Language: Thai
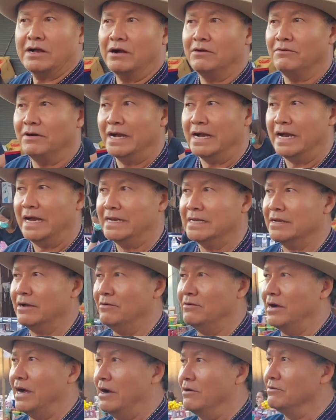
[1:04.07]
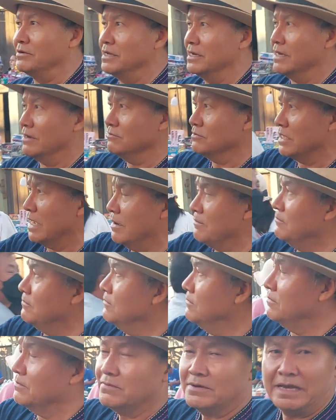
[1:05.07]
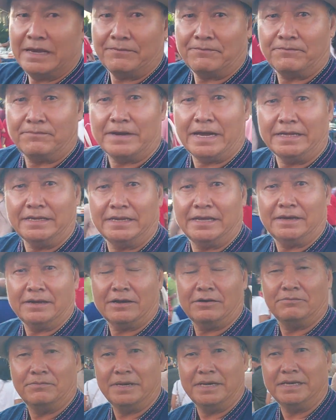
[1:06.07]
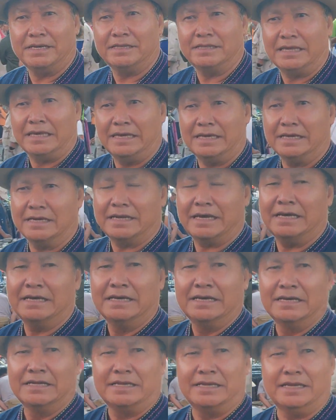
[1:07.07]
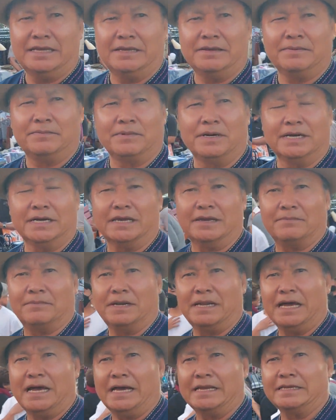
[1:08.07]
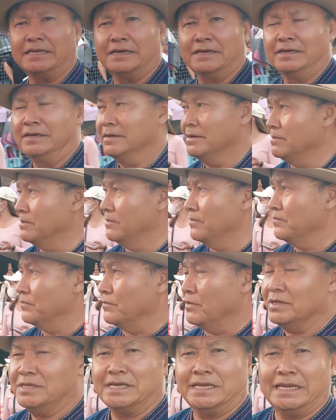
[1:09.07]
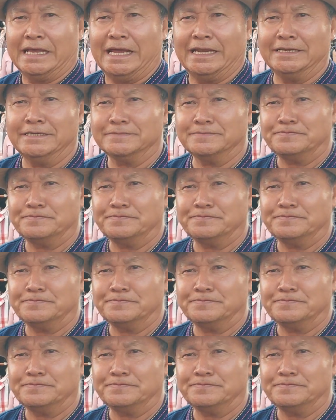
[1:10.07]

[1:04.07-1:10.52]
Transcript: เก่าๆอาคารเก่าๆเนี่ยเขาทำเก็บไว้นะเขาไม่ทิ้งนะที่เมืองเขมราชเนี่ยเพราะฉะนั้น